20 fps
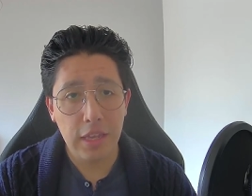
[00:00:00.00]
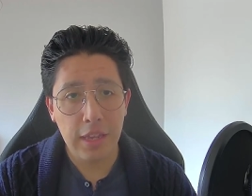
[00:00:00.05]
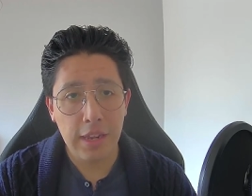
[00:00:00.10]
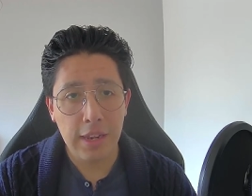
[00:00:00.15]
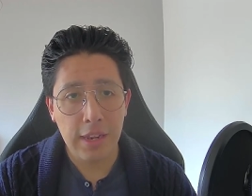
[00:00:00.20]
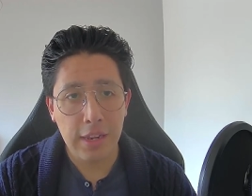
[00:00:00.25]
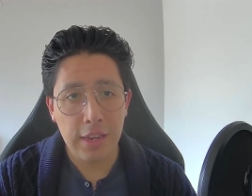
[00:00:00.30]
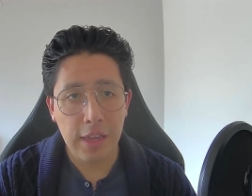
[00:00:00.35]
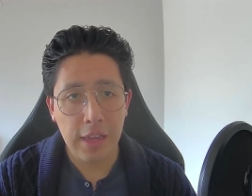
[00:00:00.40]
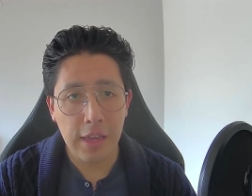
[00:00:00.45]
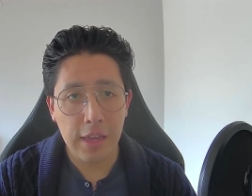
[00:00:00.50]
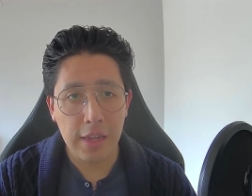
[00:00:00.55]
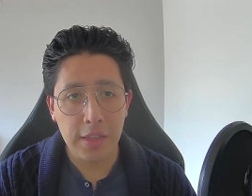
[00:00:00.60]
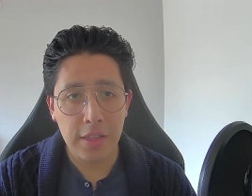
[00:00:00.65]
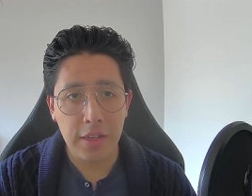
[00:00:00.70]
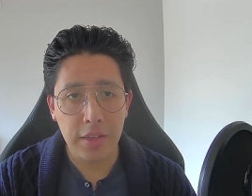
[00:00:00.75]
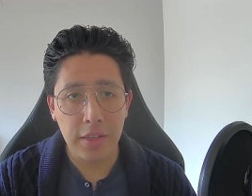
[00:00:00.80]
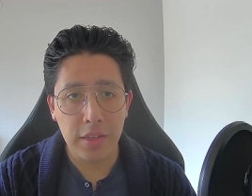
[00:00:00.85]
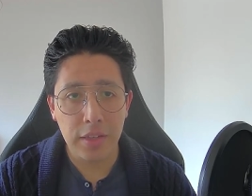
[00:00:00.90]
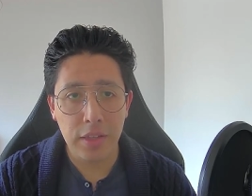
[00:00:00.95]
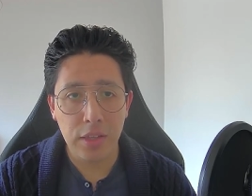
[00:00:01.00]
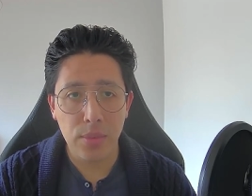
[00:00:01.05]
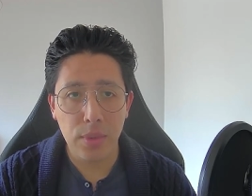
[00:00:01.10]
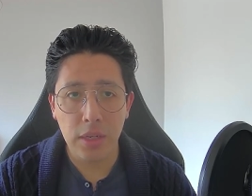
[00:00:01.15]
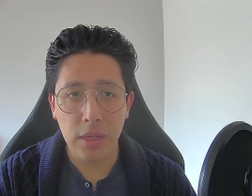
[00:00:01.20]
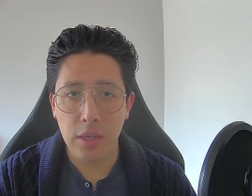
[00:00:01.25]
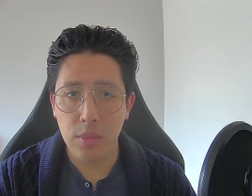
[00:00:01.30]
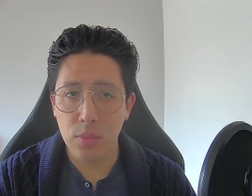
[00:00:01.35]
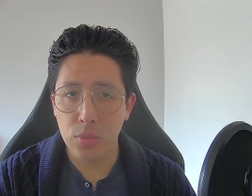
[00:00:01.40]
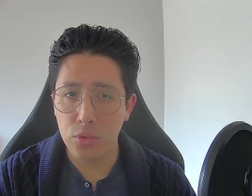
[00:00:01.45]
La alternativa
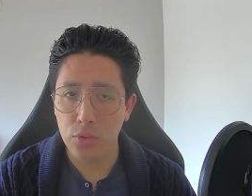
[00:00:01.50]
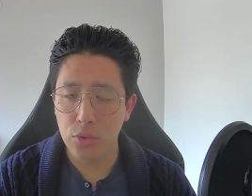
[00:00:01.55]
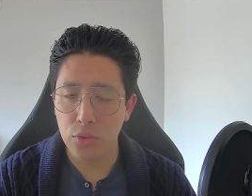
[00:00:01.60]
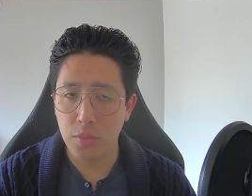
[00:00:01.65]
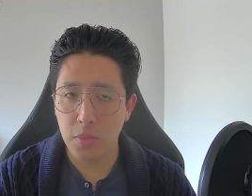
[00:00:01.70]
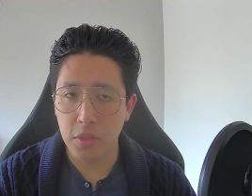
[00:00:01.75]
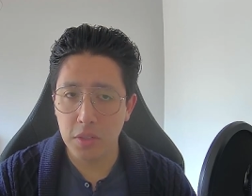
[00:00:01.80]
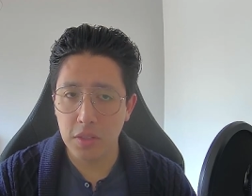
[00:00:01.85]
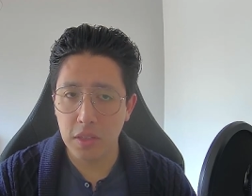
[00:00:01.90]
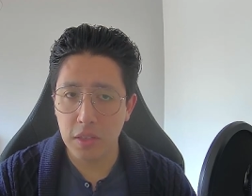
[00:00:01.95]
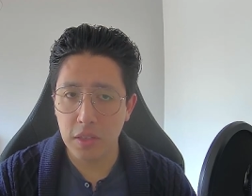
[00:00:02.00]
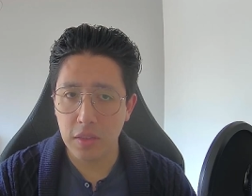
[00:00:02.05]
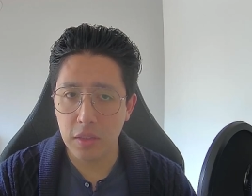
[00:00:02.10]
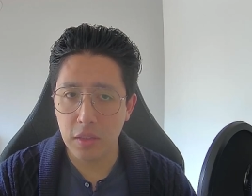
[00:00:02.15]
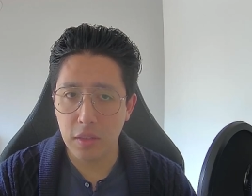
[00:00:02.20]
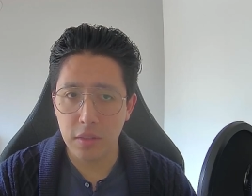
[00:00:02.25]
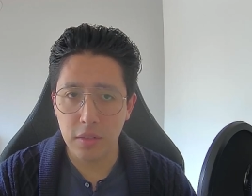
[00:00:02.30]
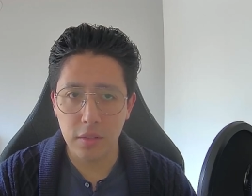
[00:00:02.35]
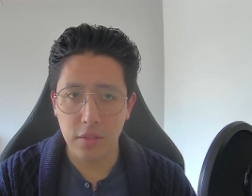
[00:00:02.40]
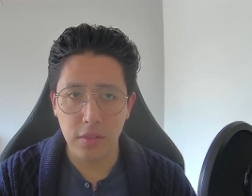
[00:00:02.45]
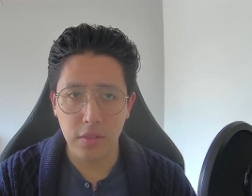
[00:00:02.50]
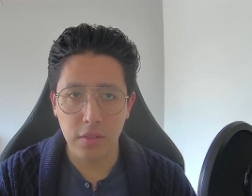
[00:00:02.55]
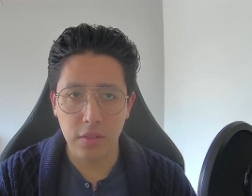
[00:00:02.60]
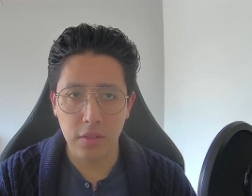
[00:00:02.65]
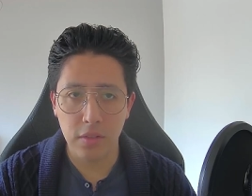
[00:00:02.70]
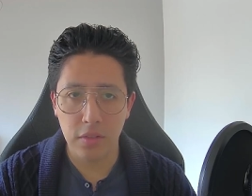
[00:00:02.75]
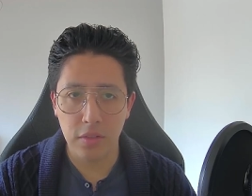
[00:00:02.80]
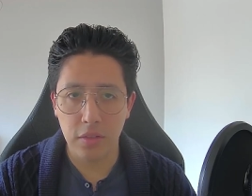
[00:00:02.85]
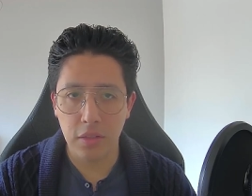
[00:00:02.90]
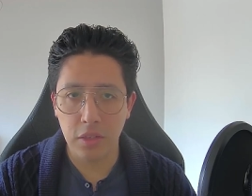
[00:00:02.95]
que muchos presentan,
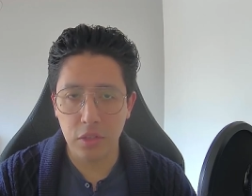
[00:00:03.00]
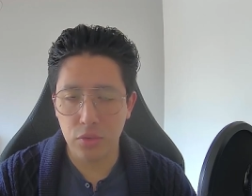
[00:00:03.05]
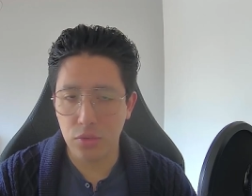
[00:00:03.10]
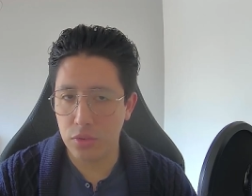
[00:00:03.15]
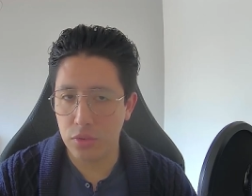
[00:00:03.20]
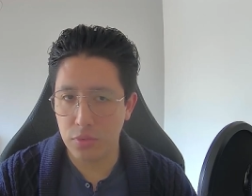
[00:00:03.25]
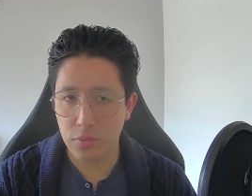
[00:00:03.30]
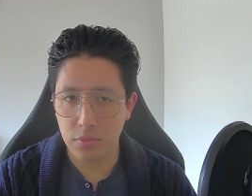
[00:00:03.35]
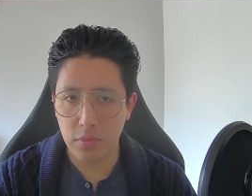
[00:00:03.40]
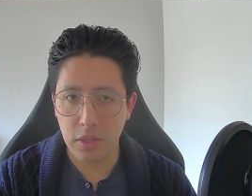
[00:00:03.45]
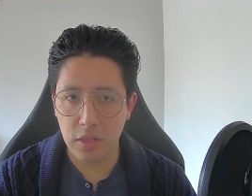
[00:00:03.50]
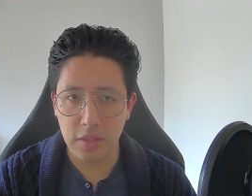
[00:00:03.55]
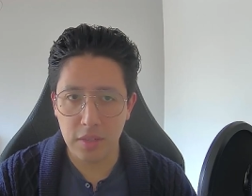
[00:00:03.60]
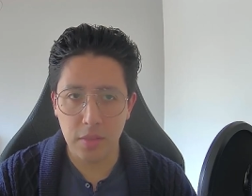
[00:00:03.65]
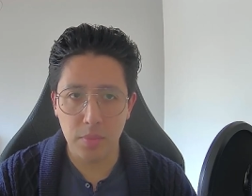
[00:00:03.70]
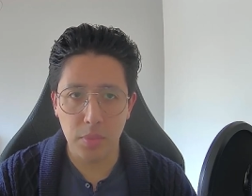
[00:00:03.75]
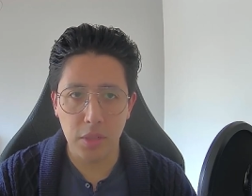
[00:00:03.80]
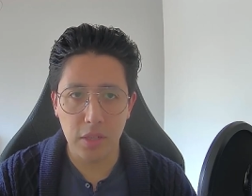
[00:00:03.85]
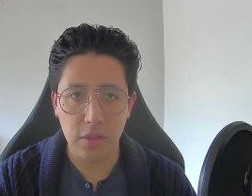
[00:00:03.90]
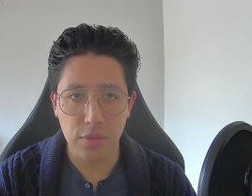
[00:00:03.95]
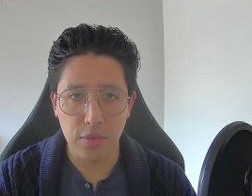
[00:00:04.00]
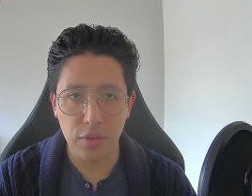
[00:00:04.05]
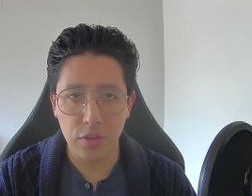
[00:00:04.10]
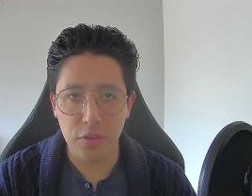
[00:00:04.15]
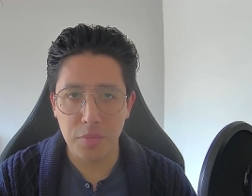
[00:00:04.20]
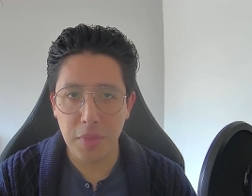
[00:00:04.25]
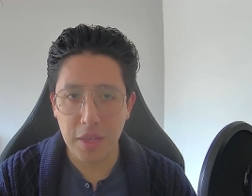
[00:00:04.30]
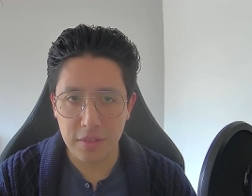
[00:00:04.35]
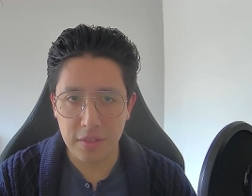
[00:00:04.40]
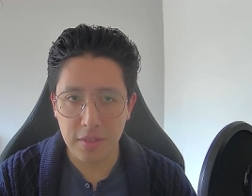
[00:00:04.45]
y de hecho es una de las aplicaciones
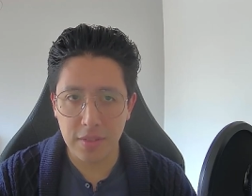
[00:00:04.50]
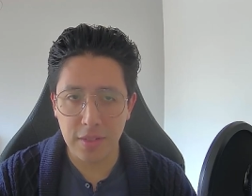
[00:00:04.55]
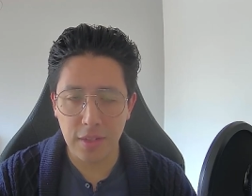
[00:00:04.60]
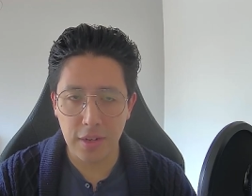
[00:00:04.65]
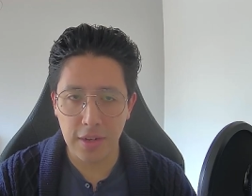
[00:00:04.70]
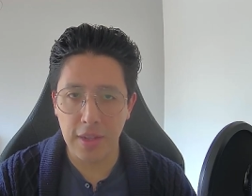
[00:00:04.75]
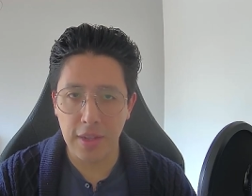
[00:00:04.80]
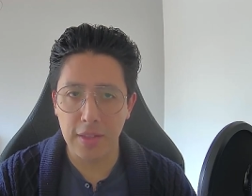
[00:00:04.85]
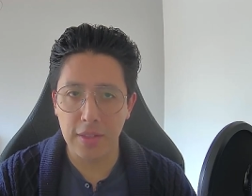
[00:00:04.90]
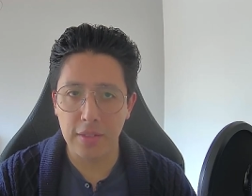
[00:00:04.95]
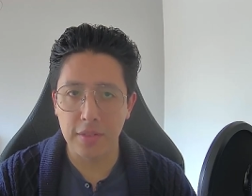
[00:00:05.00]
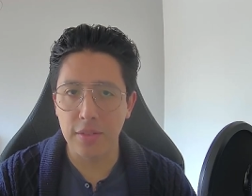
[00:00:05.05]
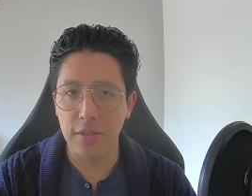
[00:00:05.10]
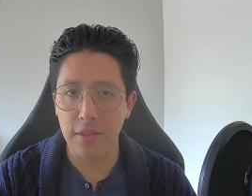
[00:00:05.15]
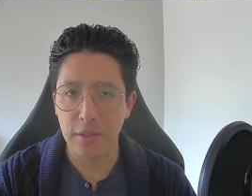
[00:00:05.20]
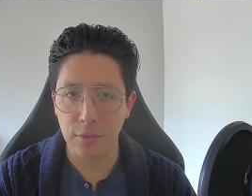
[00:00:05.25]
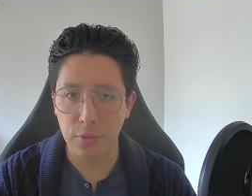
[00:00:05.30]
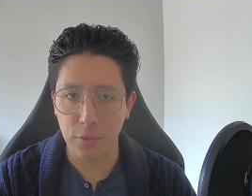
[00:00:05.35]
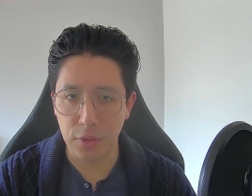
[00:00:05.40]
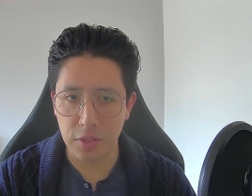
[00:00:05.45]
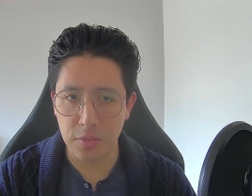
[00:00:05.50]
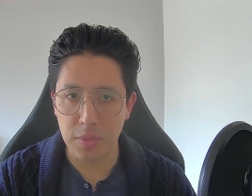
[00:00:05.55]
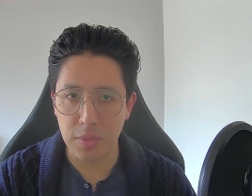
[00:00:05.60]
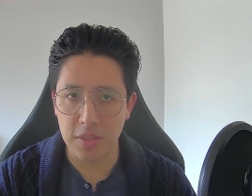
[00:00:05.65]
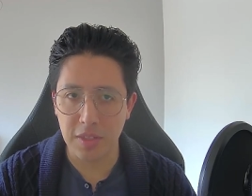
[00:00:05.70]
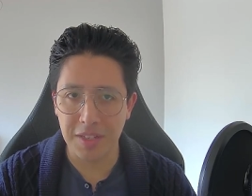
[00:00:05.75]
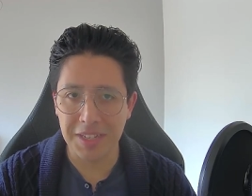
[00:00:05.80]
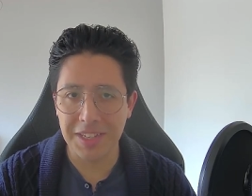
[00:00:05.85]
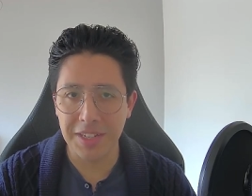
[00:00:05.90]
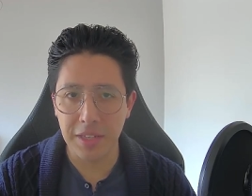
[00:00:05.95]
más descargadas en lo que es
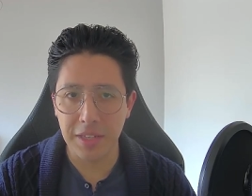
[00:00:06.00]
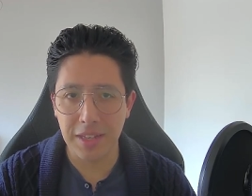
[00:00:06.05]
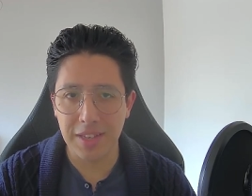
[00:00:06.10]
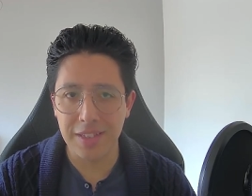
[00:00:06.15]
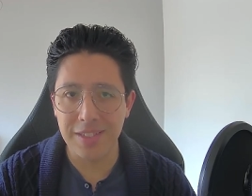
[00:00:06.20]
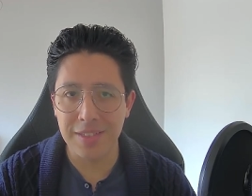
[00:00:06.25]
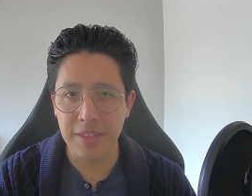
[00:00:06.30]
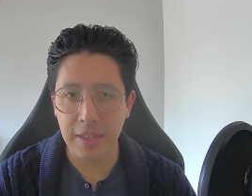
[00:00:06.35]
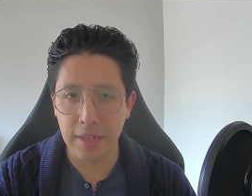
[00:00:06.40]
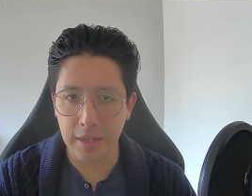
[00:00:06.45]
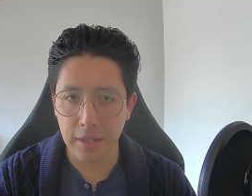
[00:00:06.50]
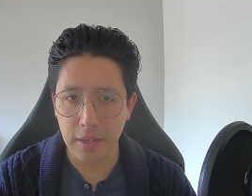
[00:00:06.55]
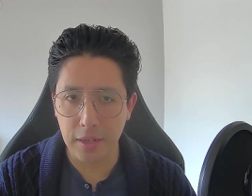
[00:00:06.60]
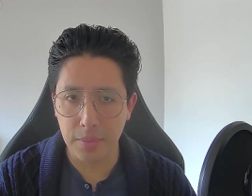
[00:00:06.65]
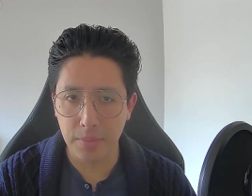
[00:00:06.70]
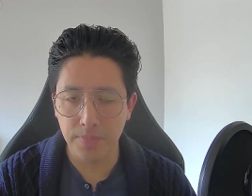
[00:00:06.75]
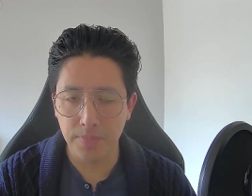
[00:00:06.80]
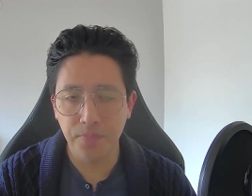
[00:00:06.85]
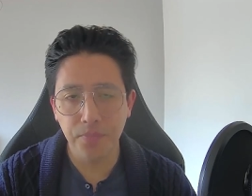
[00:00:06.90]
mensajería, es Telegram.